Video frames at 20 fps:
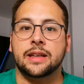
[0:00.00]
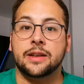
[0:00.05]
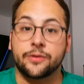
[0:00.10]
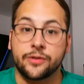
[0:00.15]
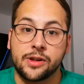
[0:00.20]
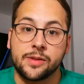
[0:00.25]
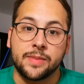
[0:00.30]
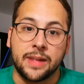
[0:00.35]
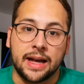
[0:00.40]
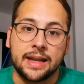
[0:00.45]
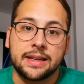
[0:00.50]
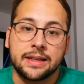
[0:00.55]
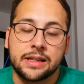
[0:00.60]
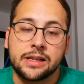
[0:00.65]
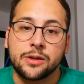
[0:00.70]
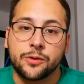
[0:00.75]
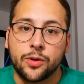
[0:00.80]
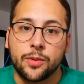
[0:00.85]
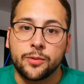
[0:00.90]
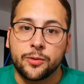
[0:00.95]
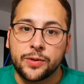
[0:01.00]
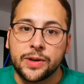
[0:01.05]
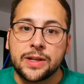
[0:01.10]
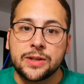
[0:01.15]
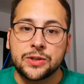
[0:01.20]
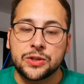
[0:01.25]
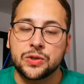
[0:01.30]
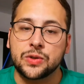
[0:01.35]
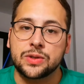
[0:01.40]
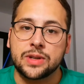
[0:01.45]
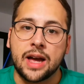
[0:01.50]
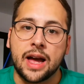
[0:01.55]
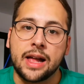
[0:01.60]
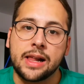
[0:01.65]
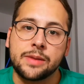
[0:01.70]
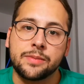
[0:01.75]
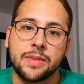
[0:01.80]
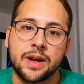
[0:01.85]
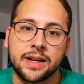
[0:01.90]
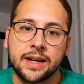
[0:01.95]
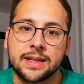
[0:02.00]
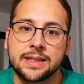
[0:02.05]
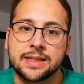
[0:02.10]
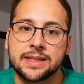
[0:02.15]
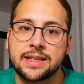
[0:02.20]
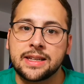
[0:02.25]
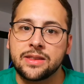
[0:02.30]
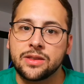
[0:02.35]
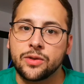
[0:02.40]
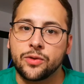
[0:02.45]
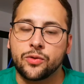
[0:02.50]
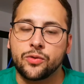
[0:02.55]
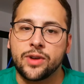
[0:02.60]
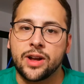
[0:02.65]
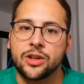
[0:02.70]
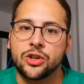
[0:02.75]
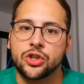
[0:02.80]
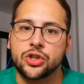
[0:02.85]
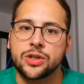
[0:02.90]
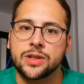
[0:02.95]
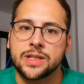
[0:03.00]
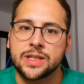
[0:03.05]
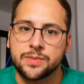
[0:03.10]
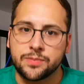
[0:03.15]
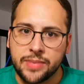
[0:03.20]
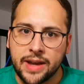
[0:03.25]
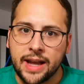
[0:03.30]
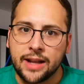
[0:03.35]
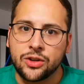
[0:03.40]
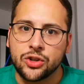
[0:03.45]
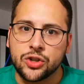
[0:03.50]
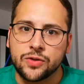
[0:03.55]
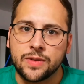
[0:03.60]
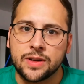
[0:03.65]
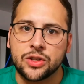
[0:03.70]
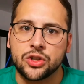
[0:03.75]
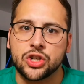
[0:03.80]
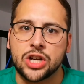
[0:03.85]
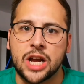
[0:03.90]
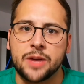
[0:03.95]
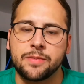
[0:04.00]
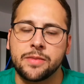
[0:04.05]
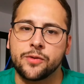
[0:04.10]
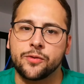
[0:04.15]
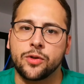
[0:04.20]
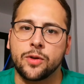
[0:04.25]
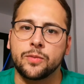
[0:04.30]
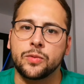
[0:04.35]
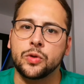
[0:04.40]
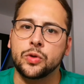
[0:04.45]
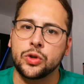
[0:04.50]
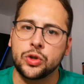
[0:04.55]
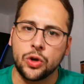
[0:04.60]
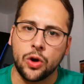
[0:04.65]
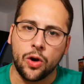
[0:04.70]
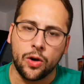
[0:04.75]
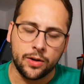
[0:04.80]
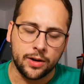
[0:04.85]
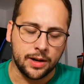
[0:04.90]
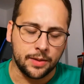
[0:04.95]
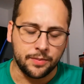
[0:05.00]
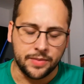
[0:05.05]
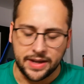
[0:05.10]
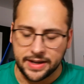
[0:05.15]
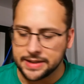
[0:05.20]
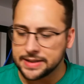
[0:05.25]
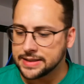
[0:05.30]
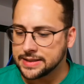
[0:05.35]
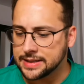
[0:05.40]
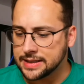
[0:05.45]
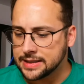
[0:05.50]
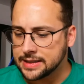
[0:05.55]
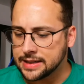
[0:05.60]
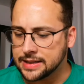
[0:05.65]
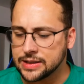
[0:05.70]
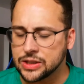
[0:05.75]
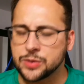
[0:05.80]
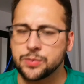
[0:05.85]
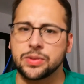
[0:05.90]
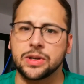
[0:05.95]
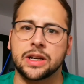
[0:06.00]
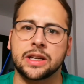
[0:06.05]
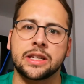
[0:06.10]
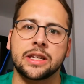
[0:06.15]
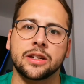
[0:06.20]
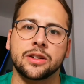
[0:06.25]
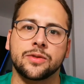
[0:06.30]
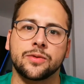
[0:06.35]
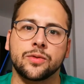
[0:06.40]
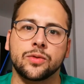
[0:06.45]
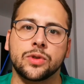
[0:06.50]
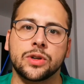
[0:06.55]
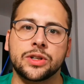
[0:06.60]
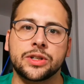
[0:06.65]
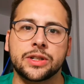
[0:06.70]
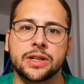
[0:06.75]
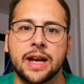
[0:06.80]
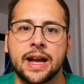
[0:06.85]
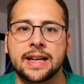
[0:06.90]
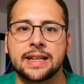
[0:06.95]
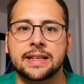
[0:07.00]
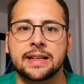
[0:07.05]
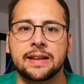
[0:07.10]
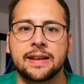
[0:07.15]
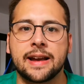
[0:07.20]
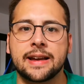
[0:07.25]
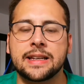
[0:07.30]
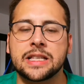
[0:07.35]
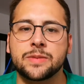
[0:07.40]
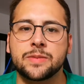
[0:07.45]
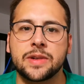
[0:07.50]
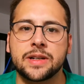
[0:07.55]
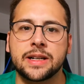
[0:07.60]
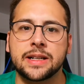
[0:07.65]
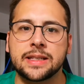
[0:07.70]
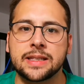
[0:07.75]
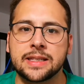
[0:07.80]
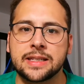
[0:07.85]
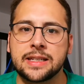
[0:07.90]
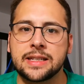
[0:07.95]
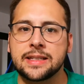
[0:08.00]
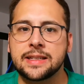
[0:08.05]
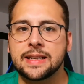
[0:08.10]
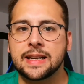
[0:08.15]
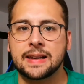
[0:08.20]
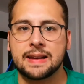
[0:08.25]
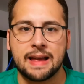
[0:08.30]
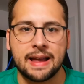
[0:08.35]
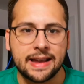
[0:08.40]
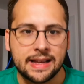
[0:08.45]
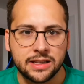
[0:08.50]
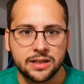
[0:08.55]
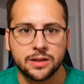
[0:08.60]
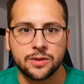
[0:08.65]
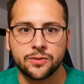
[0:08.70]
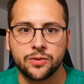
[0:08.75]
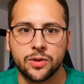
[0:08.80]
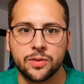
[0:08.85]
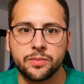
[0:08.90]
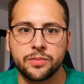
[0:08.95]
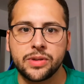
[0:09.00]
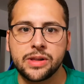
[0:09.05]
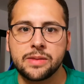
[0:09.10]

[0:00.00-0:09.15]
Der Film handelt vom fiktionalen Magazin The French Dispatch, was scheinbar vom New Yorker Magazine inspiriert wurde, ein kleines Magazin geleitet von